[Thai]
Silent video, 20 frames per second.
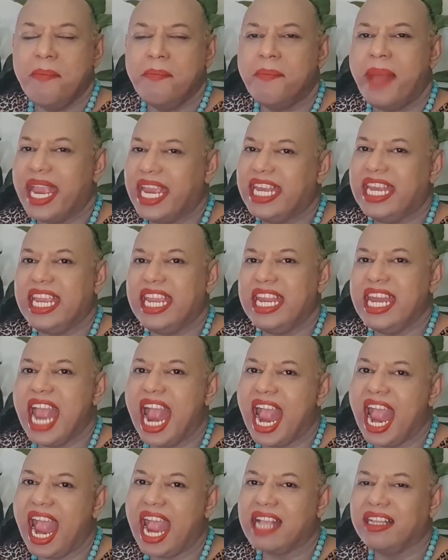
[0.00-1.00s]
ใบนี้
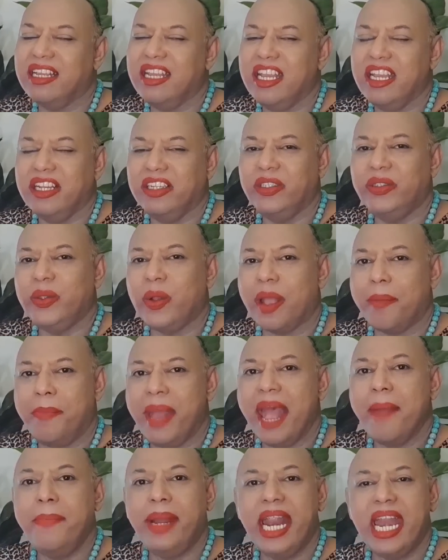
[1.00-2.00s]
นะสุข
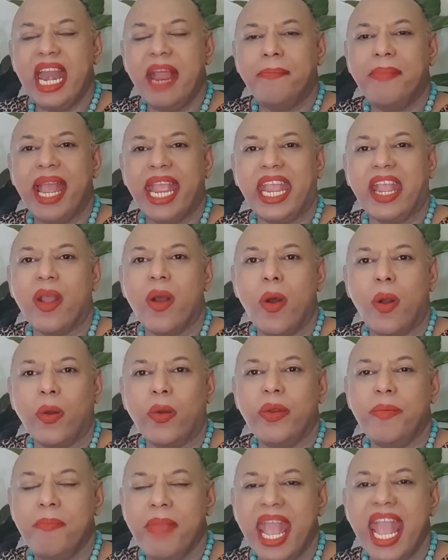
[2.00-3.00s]
ภาพพรรณนามัยของ
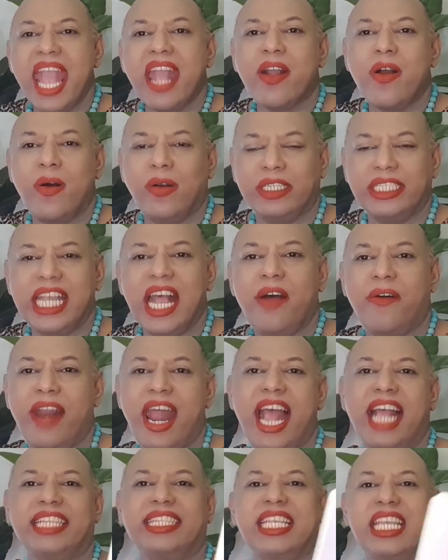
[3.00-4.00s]
คุณแม่ของชาว
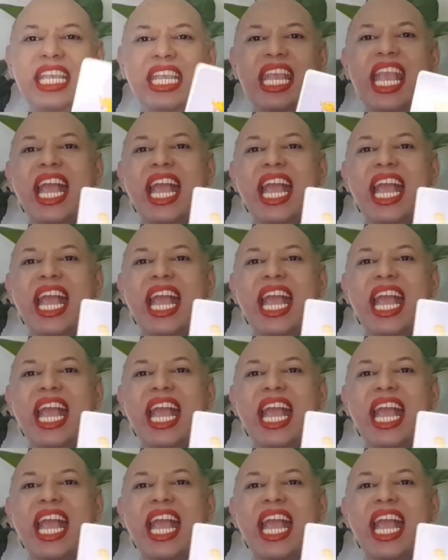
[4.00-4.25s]
ราศี